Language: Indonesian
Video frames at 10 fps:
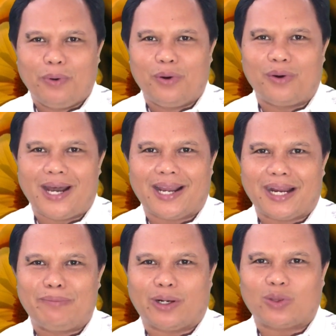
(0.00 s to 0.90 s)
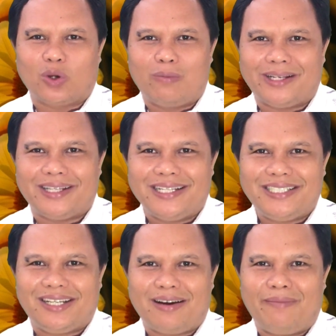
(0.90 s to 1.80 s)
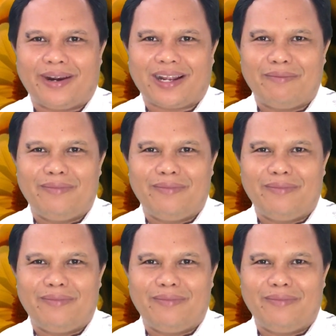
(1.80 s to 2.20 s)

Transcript: pun akan bertobat jika mereka